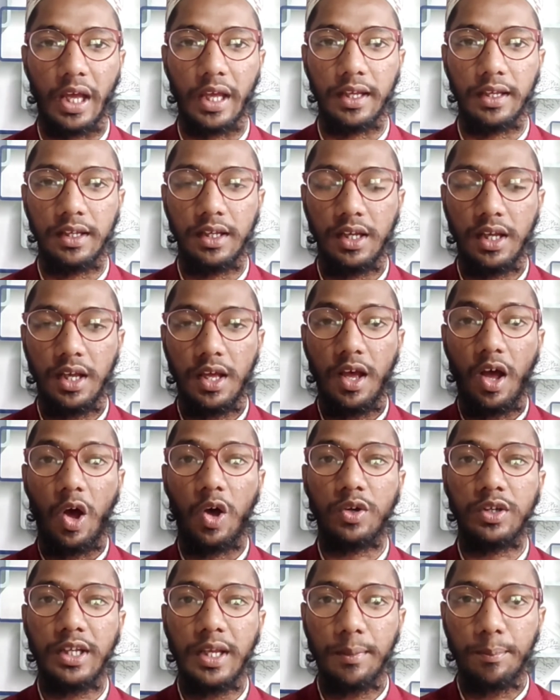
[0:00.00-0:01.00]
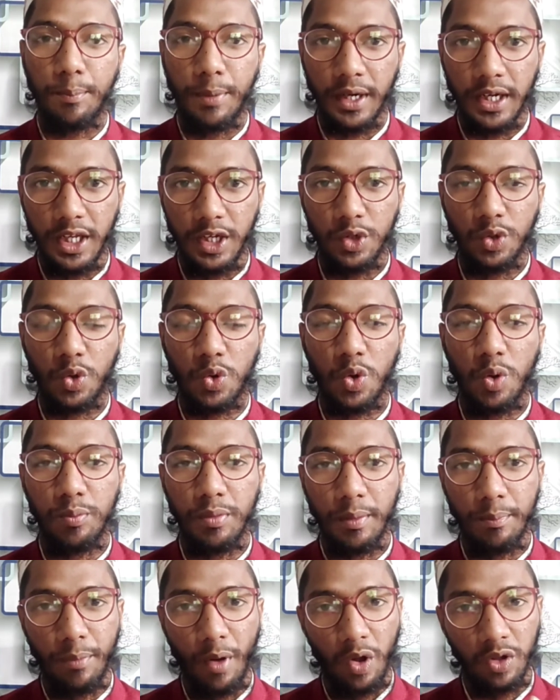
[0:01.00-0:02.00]
है और ये बड़े लोगों
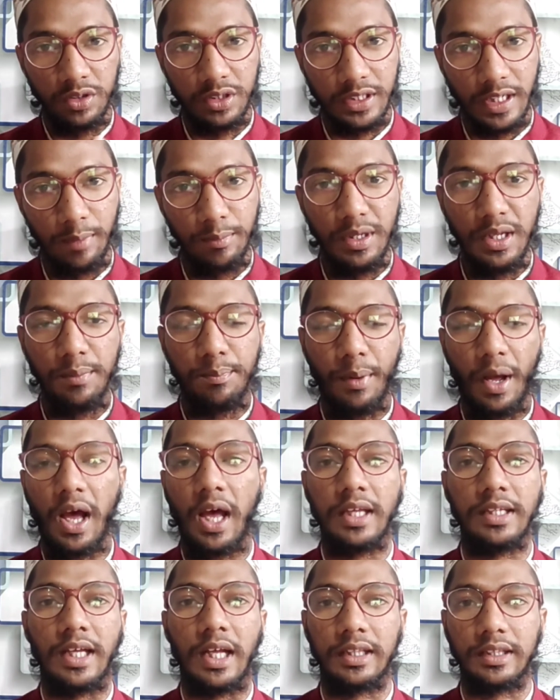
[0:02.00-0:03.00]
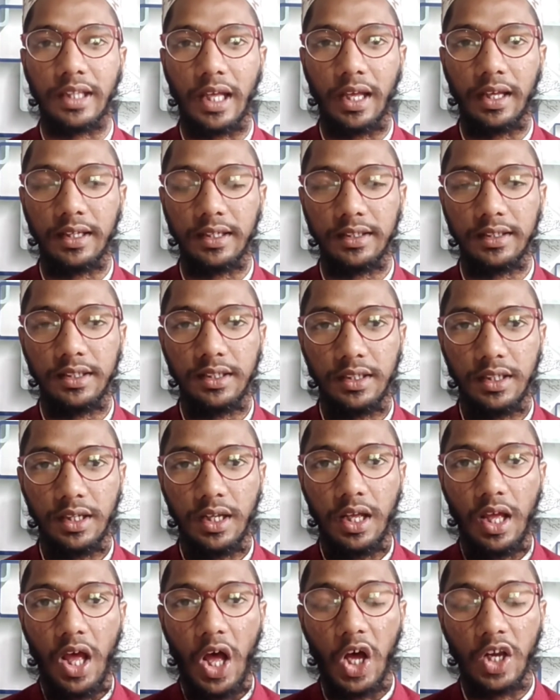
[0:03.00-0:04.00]
में बहुत कम ही पाया जाता है
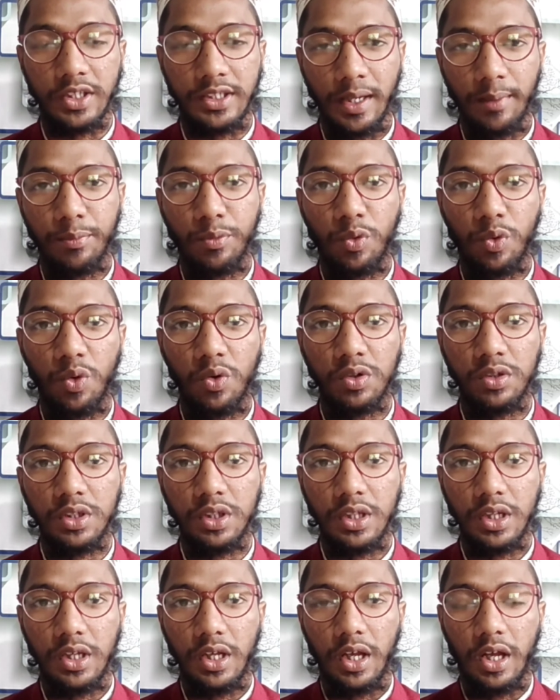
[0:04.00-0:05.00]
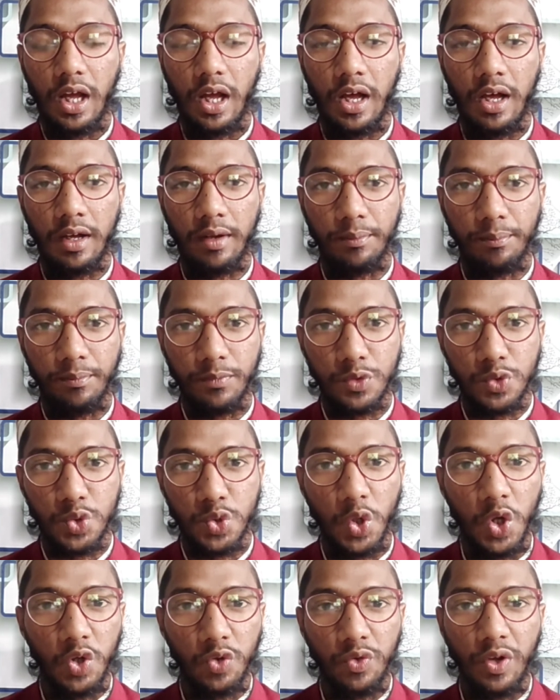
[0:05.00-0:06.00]
और जब वो आ,
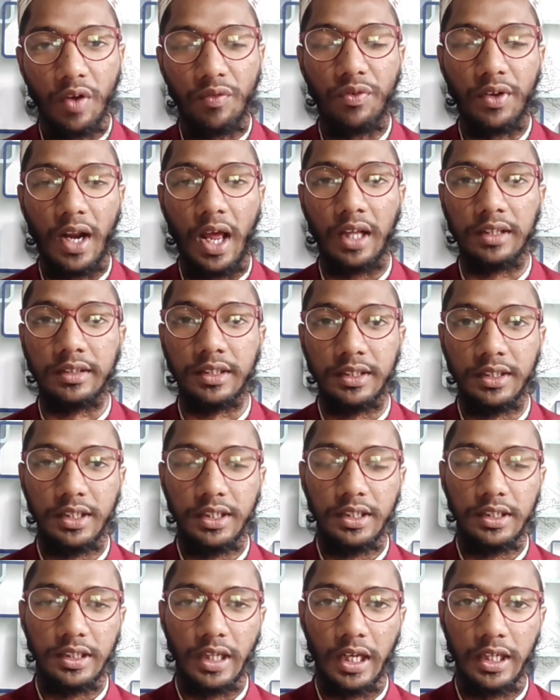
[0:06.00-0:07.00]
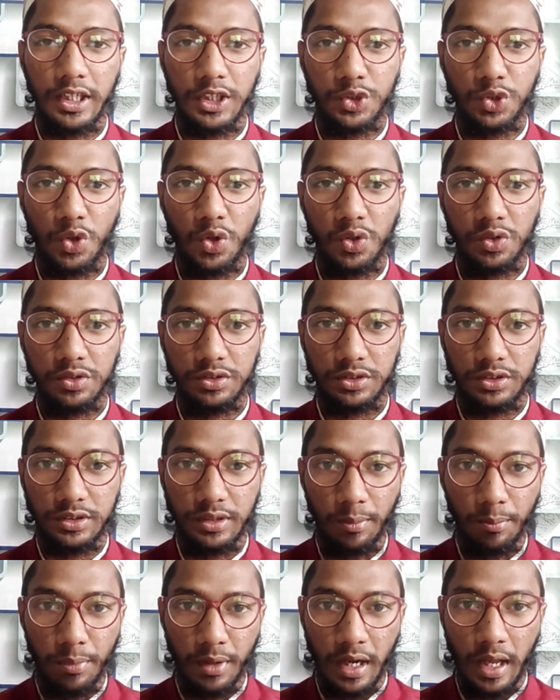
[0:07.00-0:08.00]
सोए हुए अफराद यानी जो
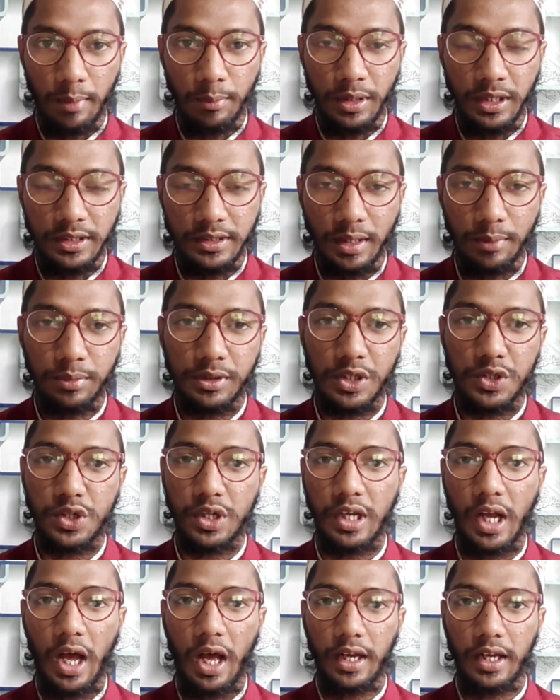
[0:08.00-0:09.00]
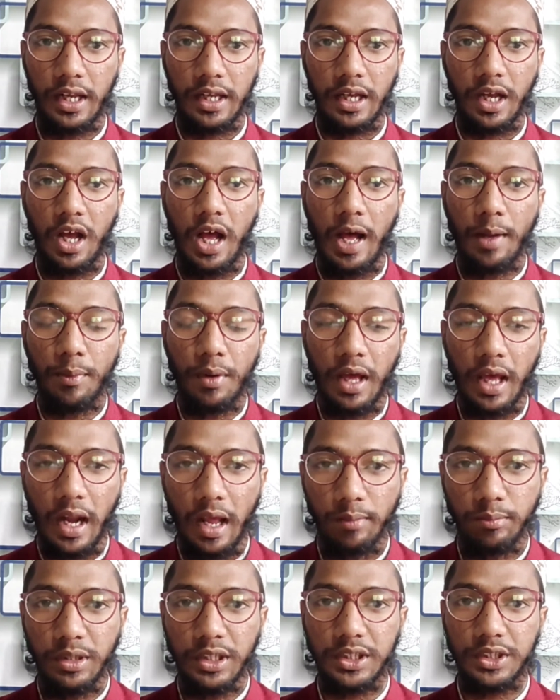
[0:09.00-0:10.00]
सम्बनाबलिज़म के शिकार है ख्वाब
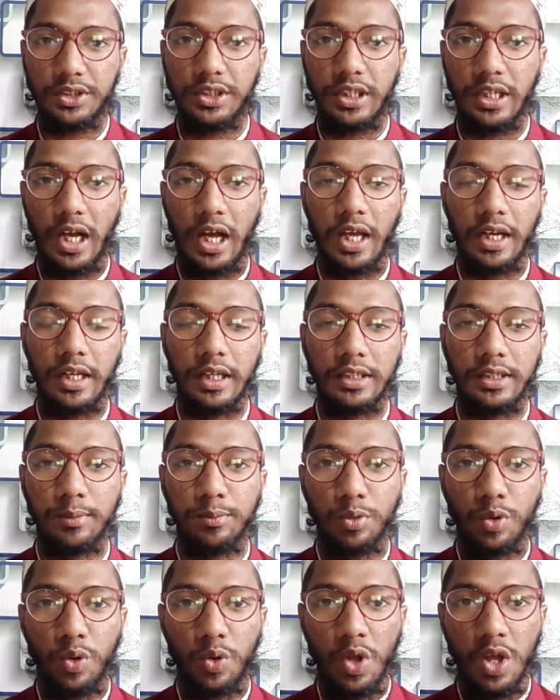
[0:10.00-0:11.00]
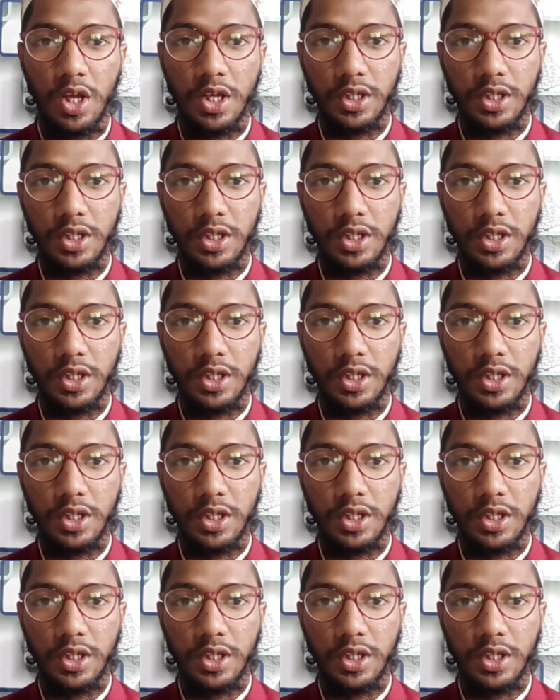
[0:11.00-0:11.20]
खरामी के शिकार है जब वो